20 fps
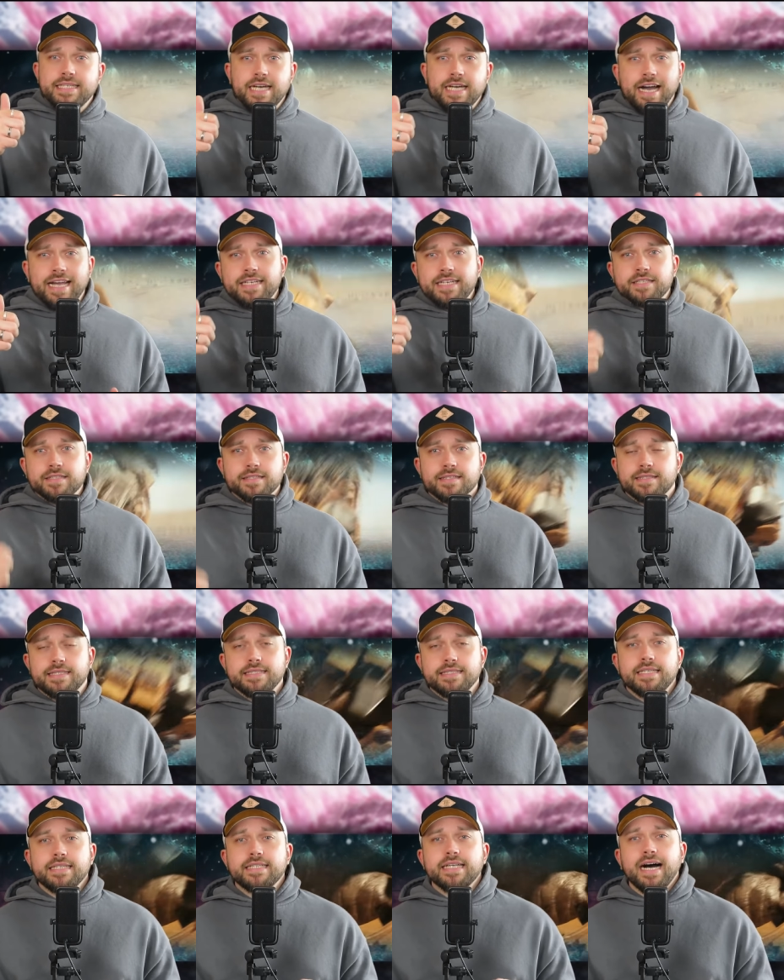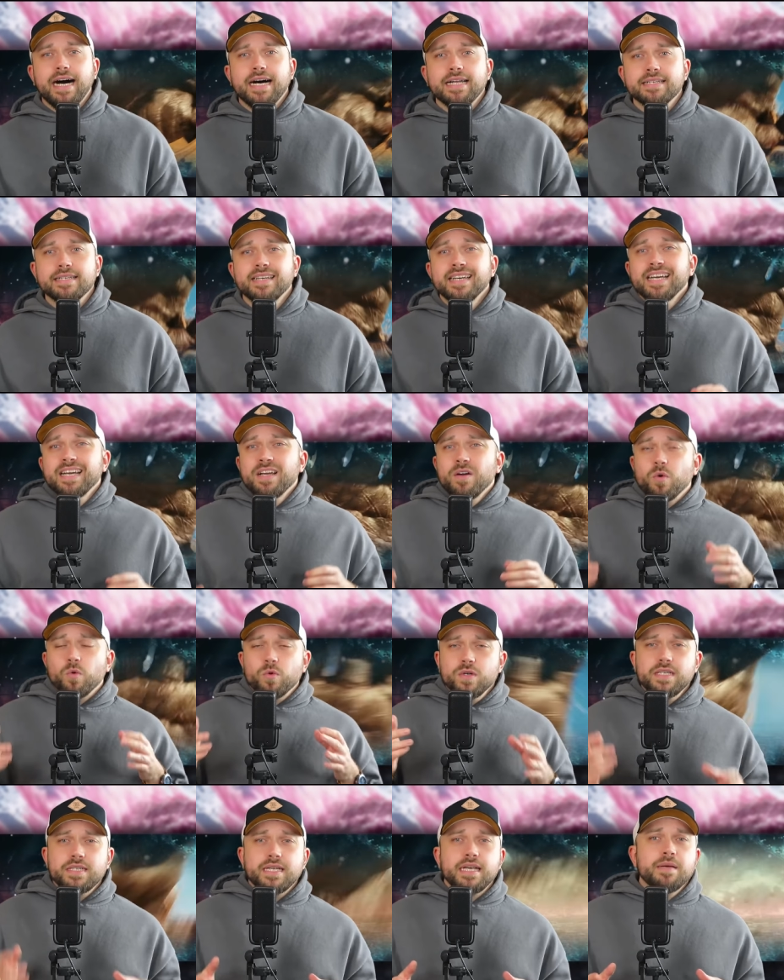Titans, die Titanen,
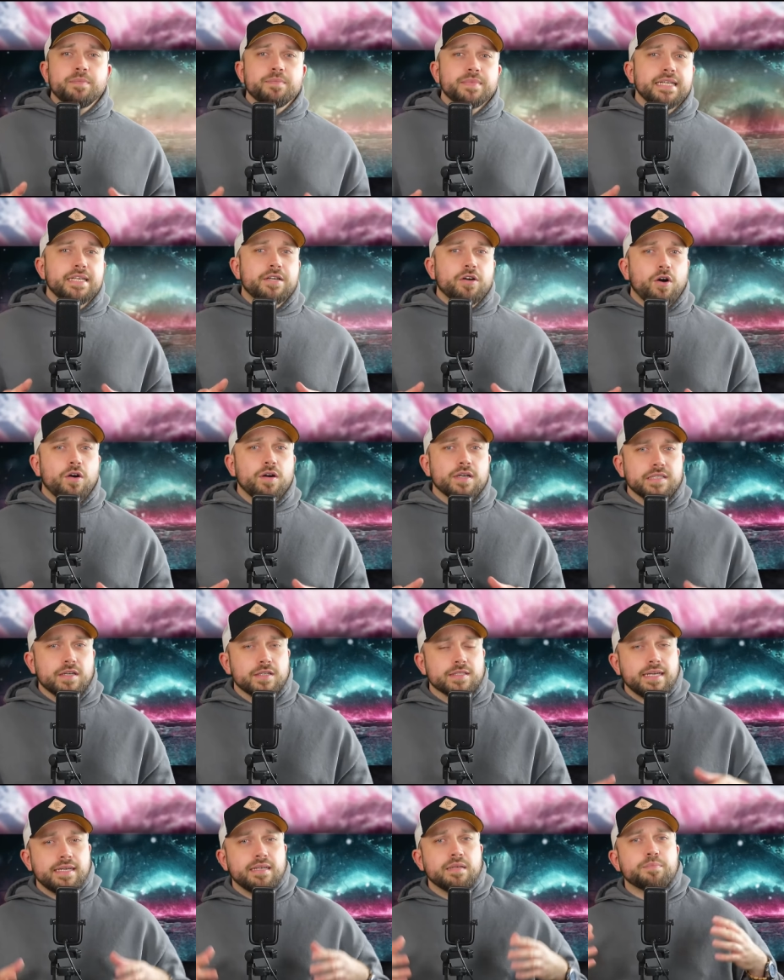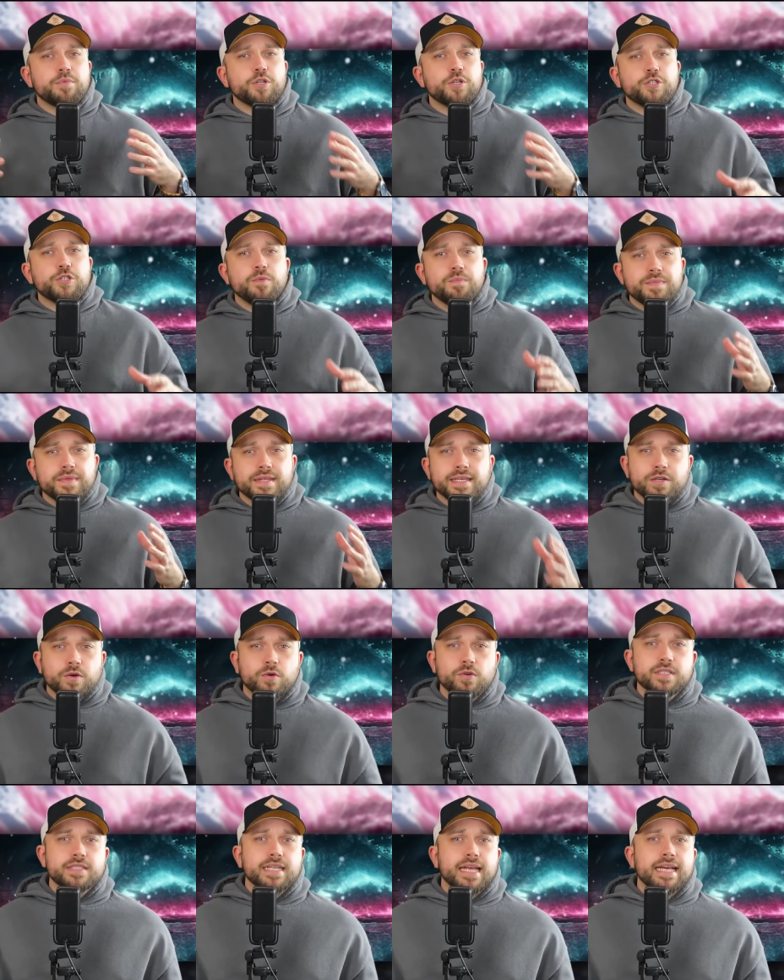und eben die Kongs aus einem bestimmten
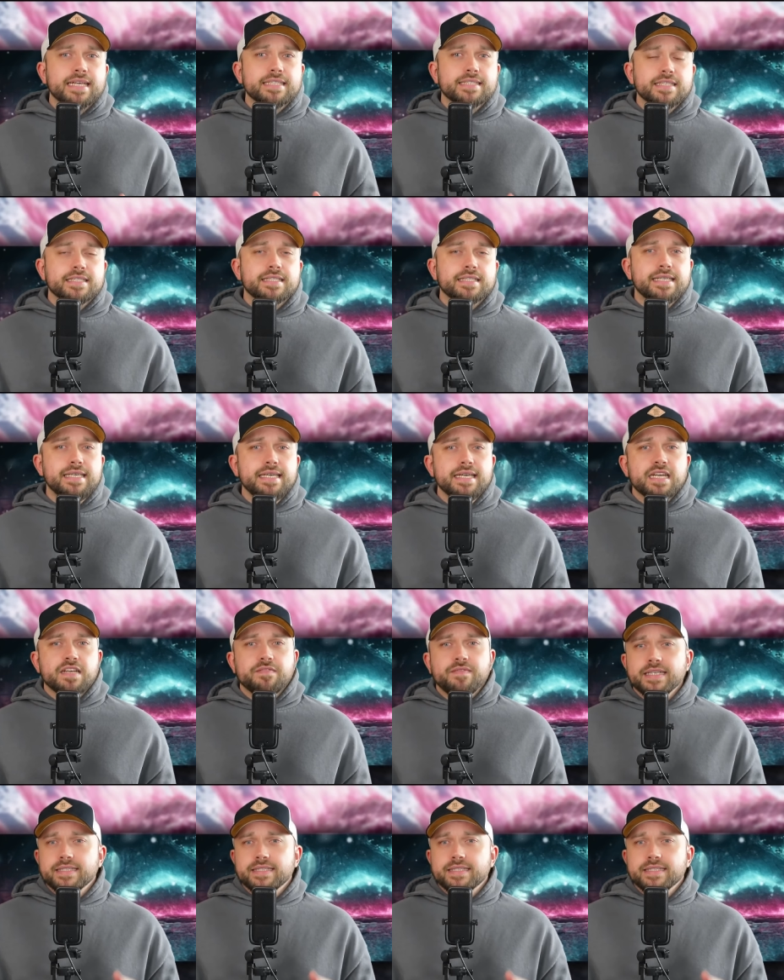Grund existieren.